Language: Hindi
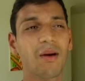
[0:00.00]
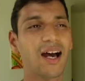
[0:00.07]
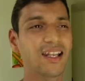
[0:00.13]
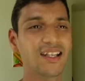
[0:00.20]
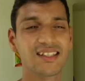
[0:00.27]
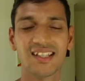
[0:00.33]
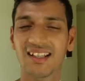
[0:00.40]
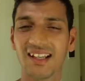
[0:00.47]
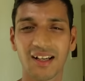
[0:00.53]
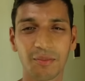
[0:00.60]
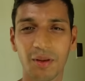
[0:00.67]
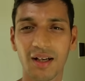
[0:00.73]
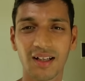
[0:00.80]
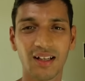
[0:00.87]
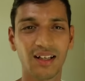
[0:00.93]
और माले से
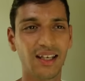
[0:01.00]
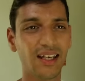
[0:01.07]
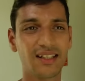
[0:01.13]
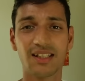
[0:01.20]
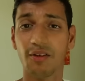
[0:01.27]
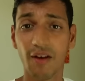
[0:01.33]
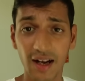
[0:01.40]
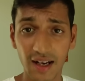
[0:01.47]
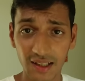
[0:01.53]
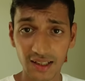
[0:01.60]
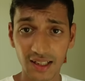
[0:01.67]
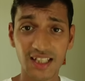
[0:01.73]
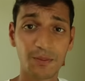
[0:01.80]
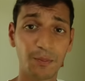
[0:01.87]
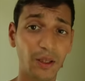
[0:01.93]
लगभग एक सवा
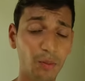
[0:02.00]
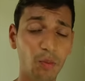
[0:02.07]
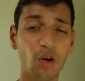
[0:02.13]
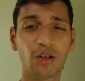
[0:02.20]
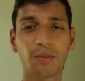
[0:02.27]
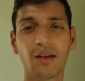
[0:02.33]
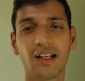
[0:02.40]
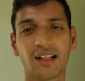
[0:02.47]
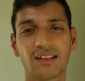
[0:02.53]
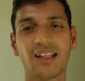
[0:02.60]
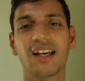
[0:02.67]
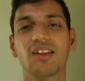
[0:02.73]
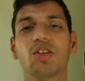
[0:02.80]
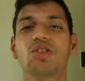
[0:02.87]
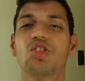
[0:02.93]
घंटा स्पीड बोट में
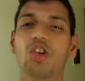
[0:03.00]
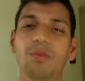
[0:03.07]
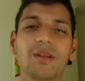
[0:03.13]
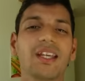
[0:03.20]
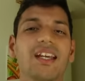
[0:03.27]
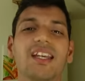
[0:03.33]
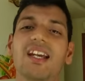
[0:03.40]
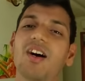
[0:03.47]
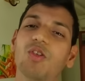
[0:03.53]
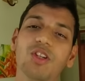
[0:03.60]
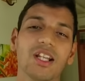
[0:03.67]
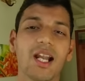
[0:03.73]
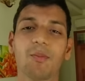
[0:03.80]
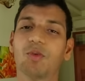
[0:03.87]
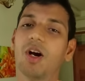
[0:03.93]
लगता है तो जो भी है ये
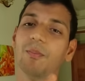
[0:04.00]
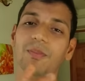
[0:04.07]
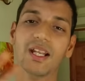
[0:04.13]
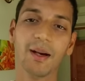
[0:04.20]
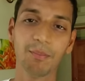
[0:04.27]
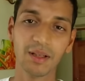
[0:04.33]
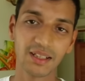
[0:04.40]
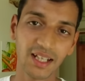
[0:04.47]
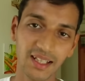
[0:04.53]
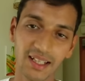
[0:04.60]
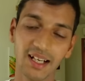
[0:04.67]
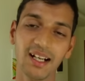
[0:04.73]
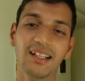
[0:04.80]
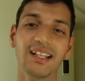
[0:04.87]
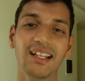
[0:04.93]
ओनर आपको अपने आप बता
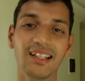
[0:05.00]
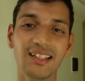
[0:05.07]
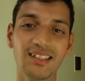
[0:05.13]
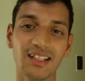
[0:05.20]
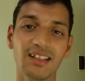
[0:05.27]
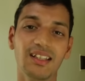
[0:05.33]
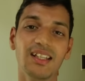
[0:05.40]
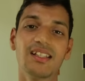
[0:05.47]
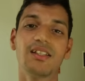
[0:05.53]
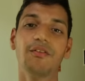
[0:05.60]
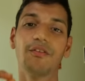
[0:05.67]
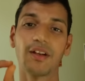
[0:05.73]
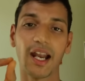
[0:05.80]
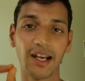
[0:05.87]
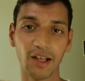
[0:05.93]
देगा डेली चलती है
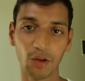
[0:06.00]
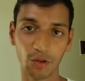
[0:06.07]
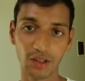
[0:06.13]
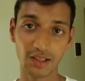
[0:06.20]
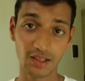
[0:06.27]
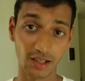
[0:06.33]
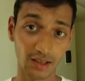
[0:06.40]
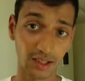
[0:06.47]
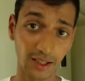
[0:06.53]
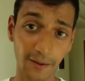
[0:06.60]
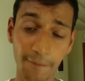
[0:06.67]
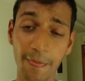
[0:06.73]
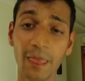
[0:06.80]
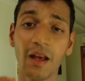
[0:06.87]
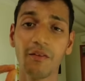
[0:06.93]
सिर्फ फ्राइडे को नहीं चलती
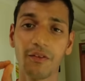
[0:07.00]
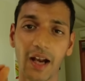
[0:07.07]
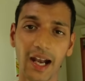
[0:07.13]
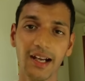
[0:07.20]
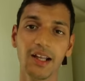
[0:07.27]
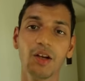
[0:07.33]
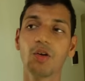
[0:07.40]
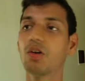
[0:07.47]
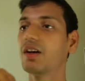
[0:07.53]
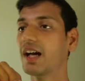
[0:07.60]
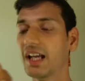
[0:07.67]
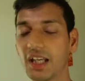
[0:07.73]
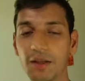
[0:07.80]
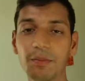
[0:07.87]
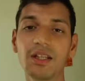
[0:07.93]
है फ्राइडे को
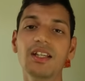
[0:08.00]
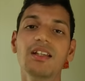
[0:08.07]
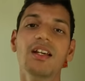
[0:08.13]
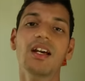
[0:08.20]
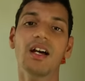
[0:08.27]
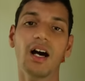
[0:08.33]
कहीं भी